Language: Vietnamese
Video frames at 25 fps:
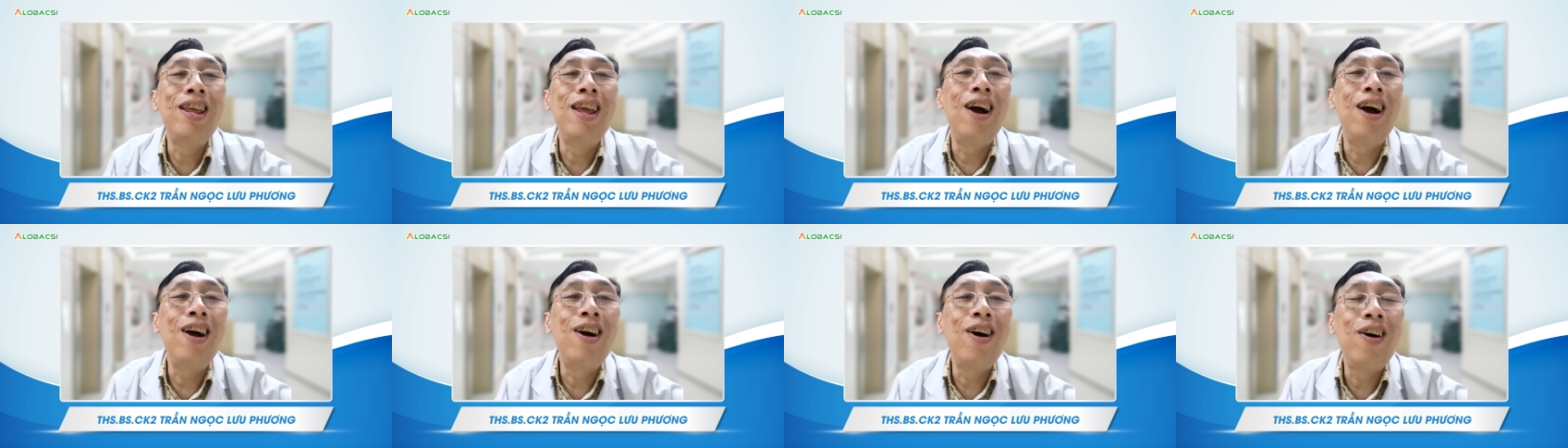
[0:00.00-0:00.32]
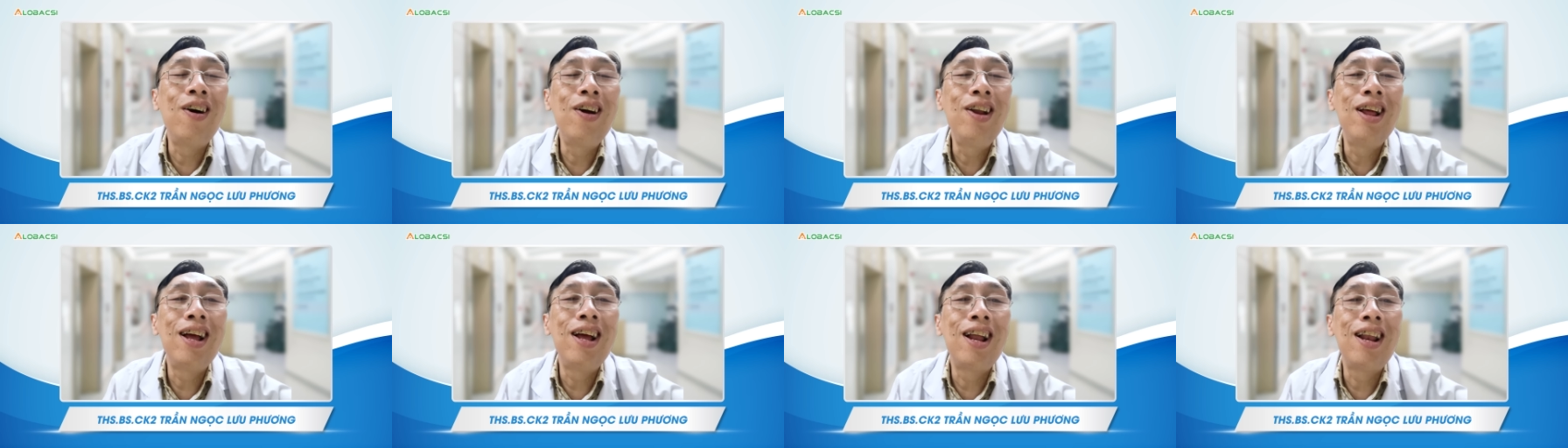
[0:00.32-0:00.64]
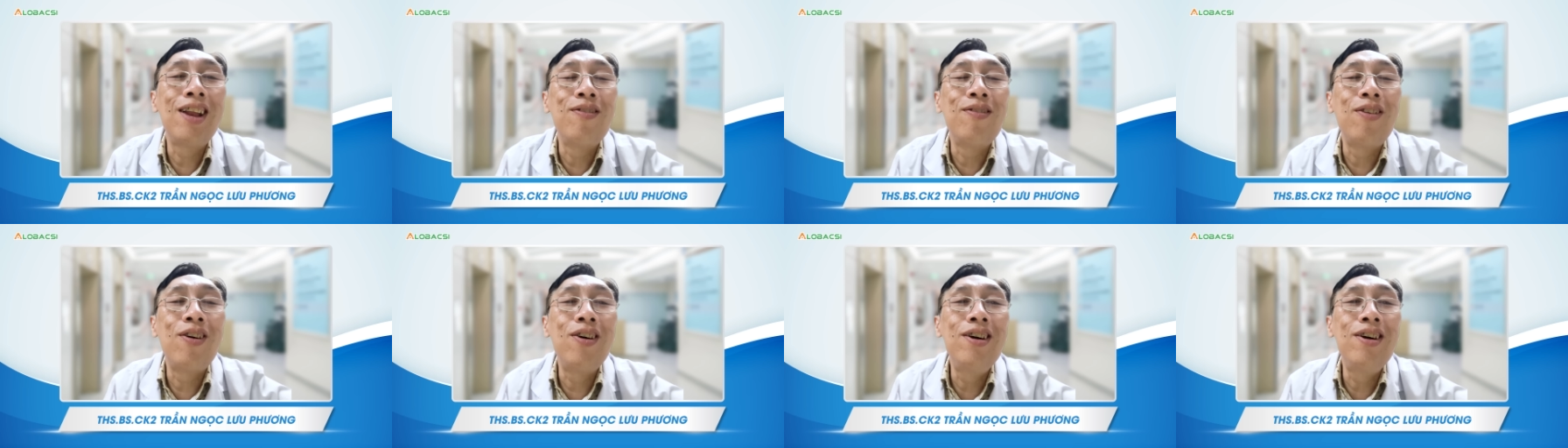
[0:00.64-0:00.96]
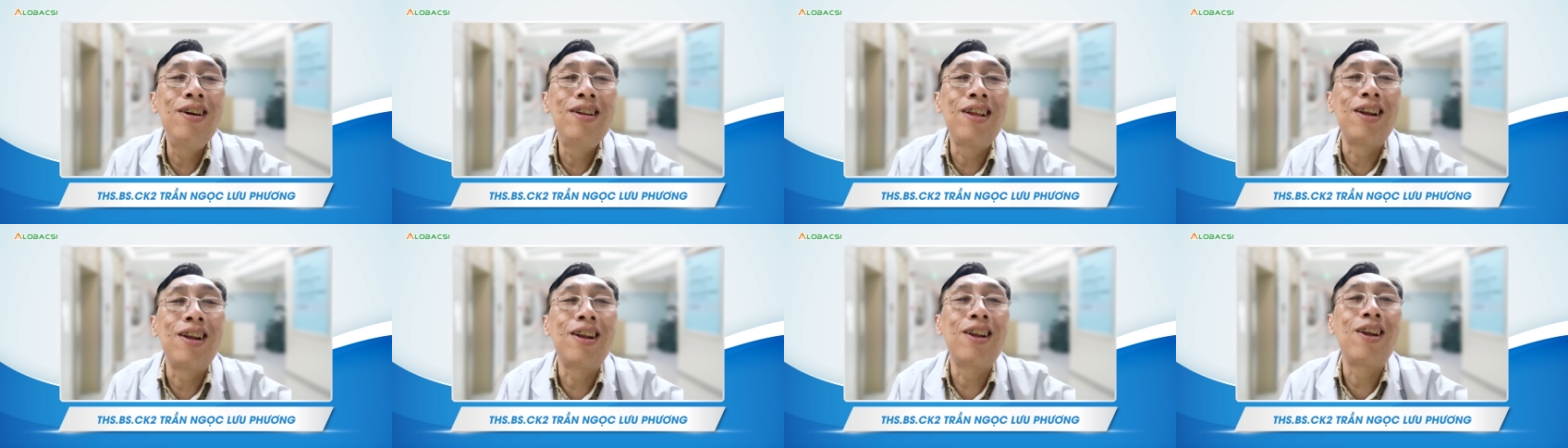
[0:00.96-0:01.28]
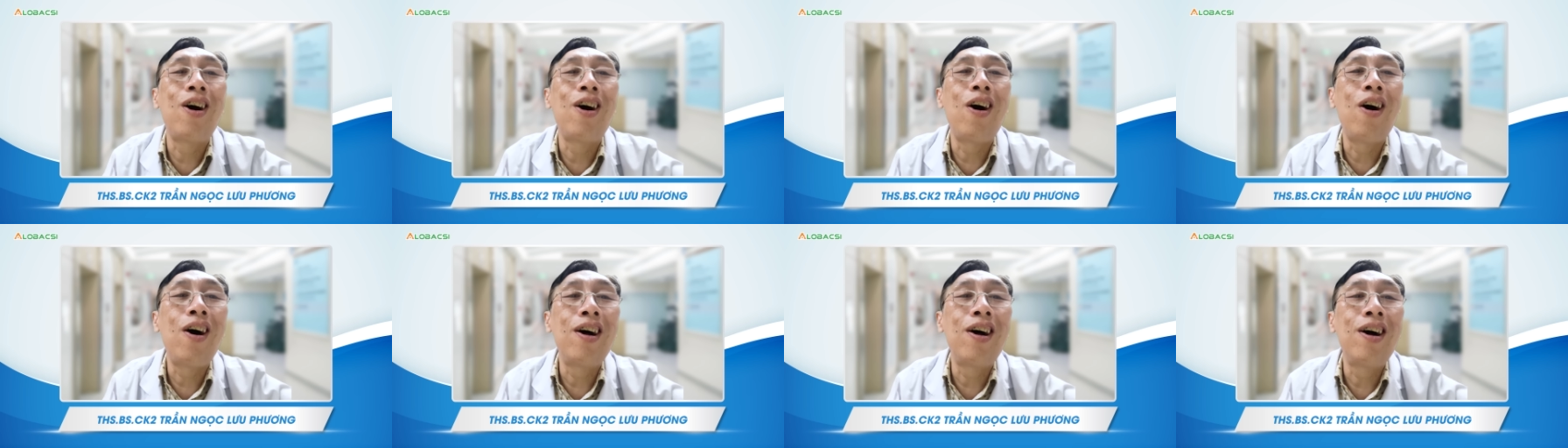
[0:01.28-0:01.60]
vợ gói đi hay là món thịt
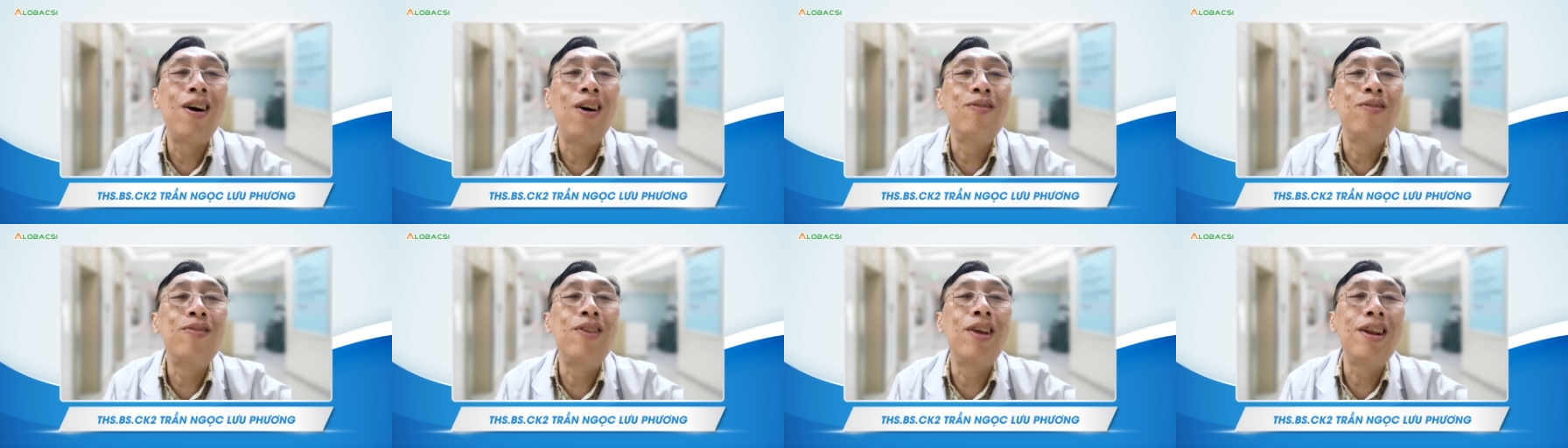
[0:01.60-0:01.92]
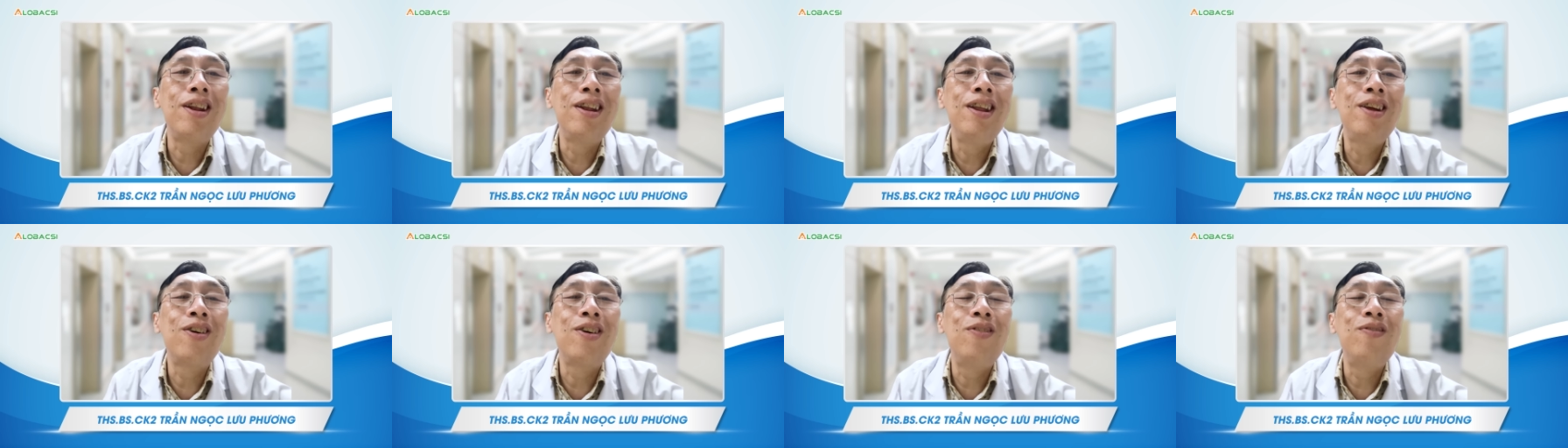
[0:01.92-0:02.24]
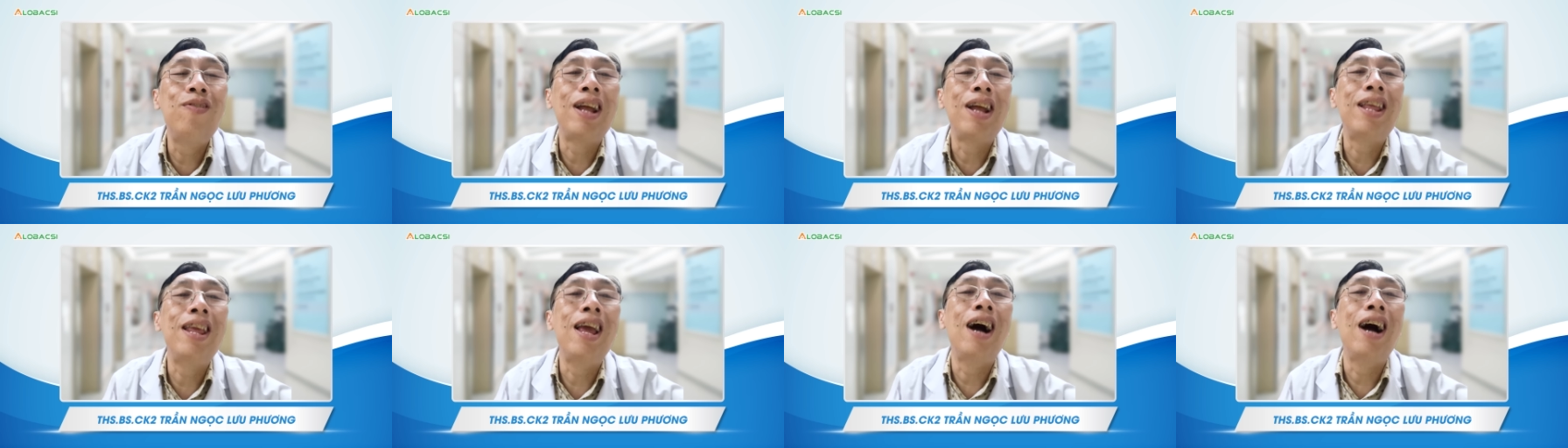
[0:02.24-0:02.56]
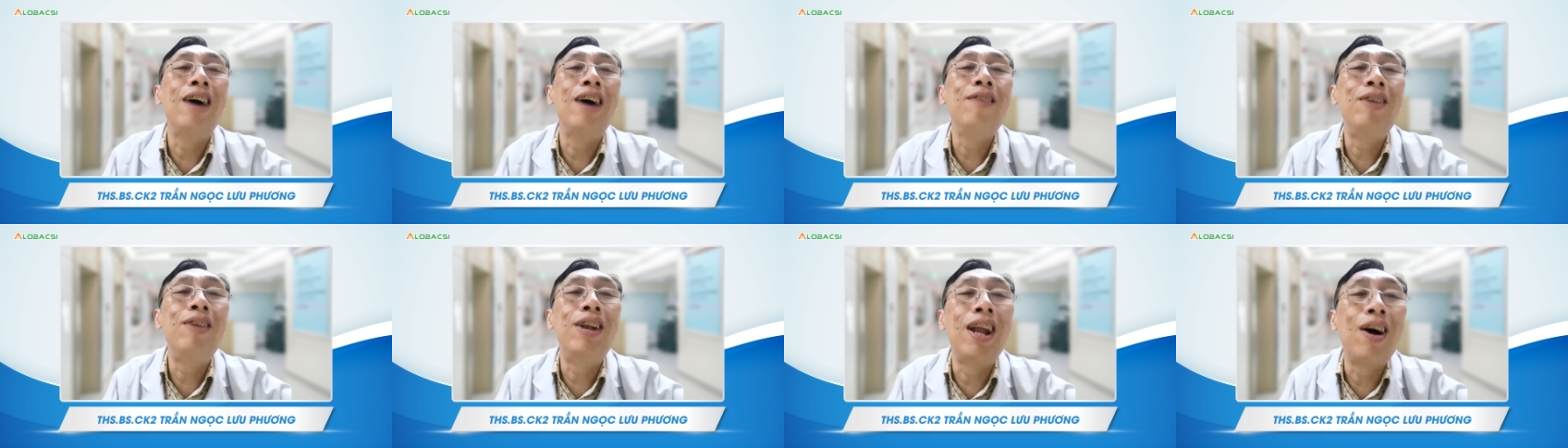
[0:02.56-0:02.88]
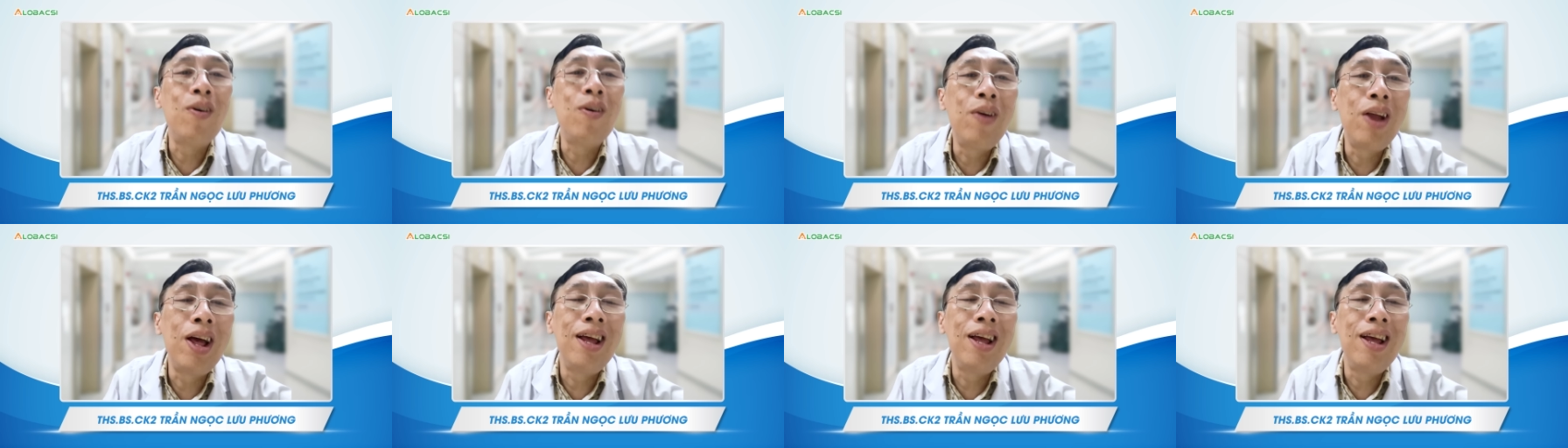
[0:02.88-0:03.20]
kho hộp vịt đi cũng bà vợ mình
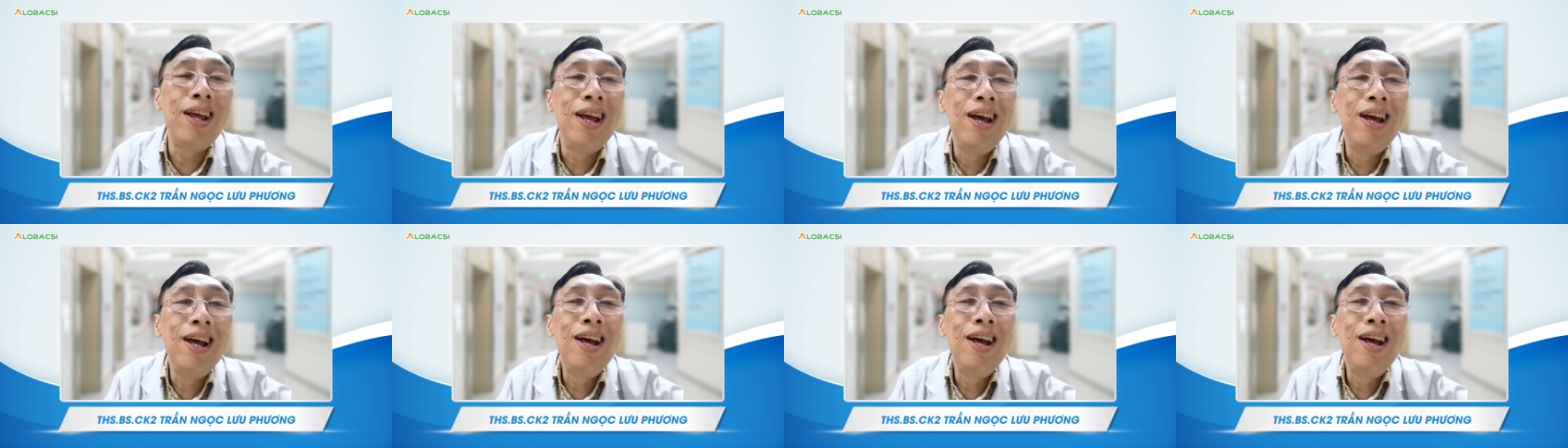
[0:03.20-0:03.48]
nấu đấy